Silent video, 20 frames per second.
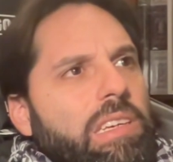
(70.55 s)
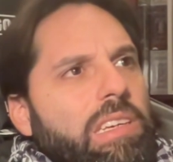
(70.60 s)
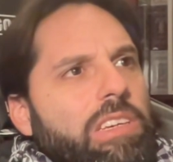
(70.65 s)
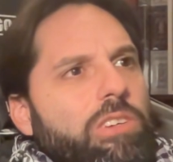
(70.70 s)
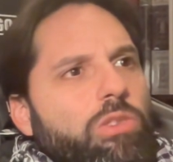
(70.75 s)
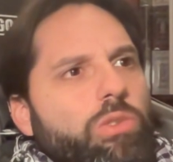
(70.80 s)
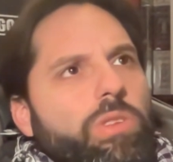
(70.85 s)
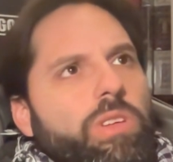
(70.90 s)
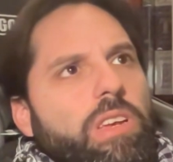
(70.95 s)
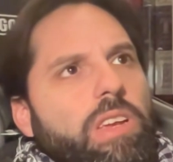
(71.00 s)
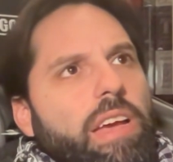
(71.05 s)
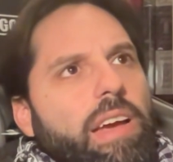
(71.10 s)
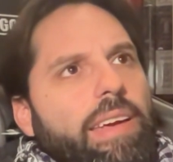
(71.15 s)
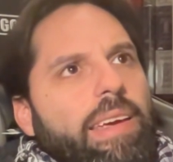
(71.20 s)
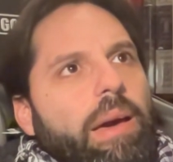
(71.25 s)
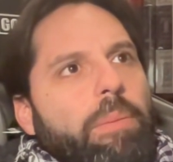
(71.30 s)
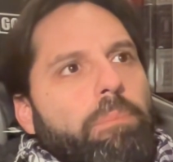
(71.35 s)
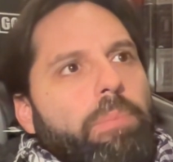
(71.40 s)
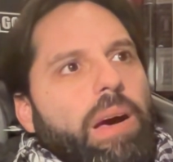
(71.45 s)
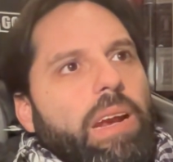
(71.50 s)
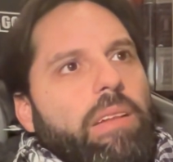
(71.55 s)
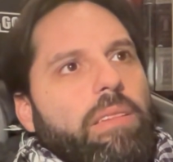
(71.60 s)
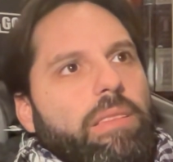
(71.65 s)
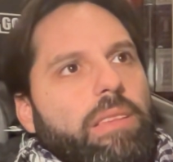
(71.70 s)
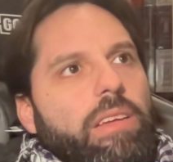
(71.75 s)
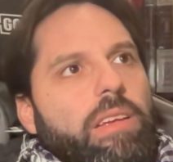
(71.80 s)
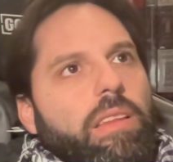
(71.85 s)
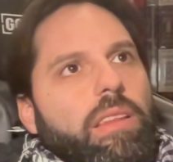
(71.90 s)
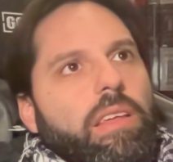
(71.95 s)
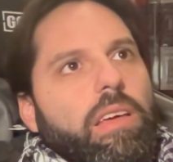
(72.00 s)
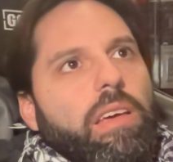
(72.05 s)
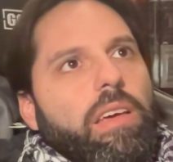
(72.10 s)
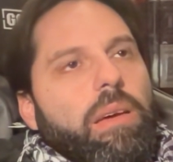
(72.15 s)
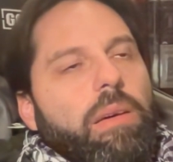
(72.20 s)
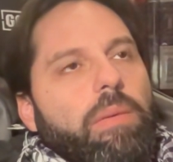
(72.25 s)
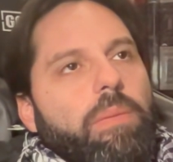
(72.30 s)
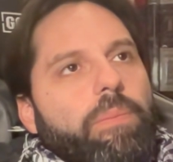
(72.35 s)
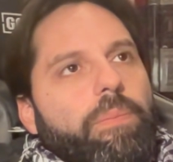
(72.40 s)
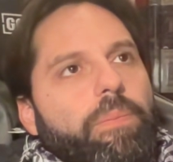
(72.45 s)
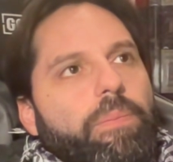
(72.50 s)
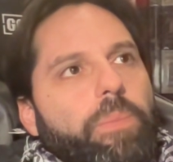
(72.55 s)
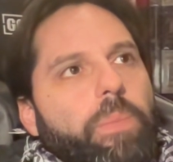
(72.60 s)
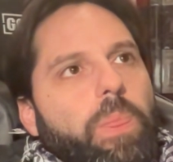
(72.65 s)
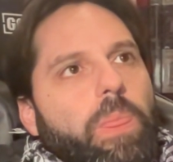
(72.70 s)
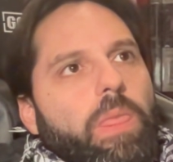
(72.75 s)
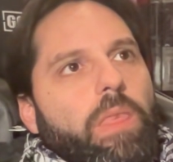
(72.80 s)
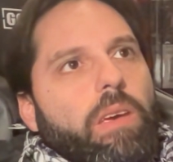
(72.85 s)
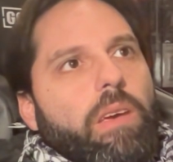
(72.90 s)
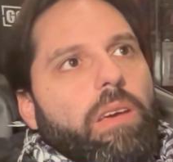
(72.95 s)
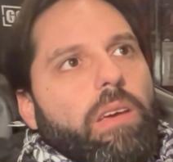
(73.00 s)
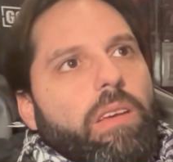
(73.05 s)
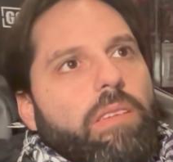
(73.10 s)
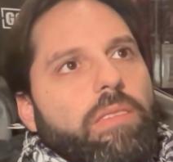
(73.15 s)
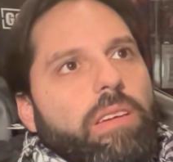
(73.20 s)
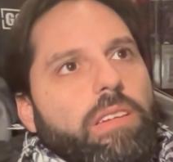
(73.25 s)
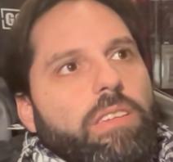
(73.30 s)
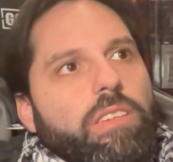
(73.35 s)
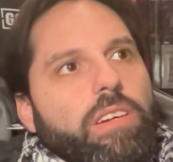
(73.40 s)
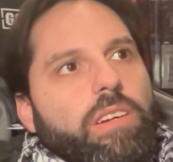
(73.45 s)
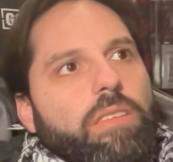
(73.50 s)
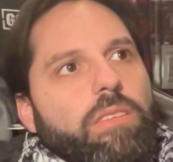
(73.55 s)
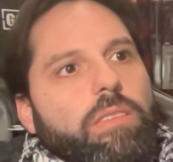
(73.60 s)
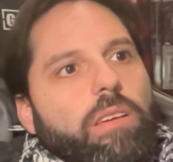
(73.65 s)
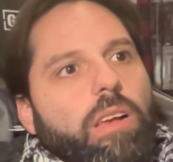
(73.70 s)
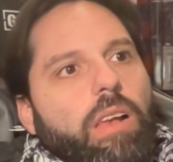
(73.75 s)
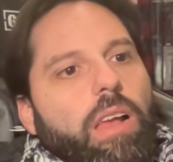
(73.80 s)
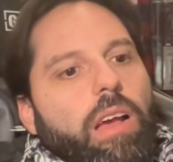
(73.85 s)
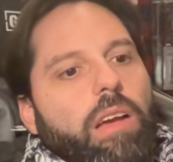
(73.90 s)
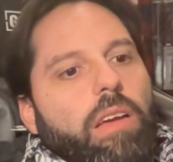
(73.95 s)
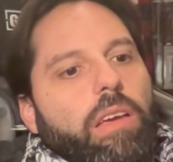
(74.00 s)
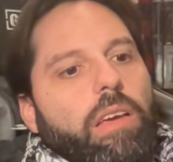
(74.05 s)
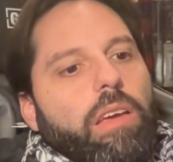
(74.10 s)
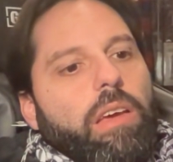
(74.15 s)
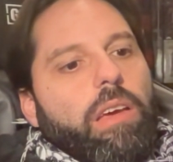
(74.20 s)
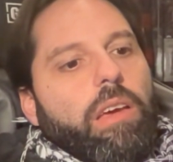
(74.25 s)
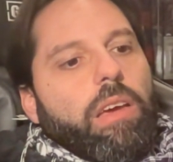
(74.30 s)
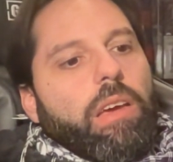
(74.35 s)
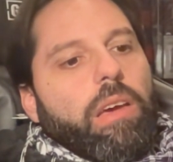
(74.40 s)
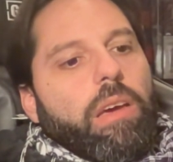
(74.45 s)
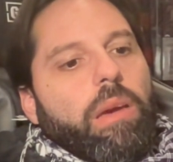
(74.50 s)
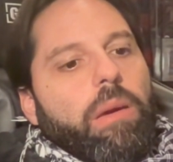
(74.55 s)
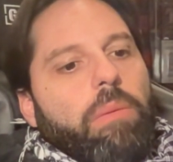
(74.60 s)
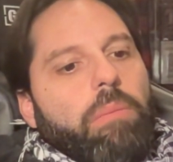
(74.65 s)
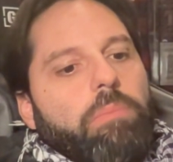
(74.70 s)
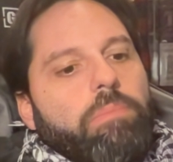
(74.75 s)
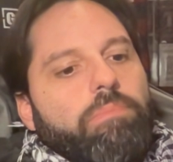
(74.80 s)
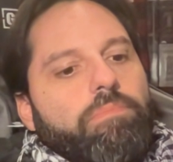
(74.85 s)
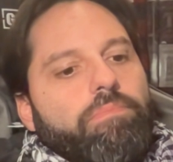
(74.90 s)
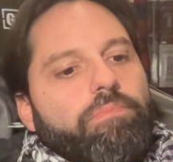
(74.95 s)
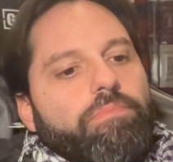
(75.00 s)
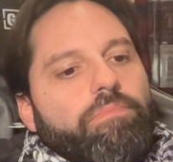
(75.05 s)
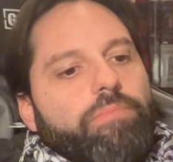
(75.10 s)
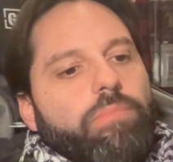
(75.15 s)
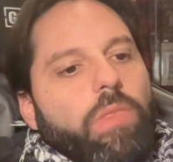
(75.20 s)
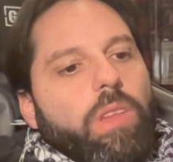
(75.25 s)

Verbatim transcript: Y yo diría que a partir de esa chance en la que mm,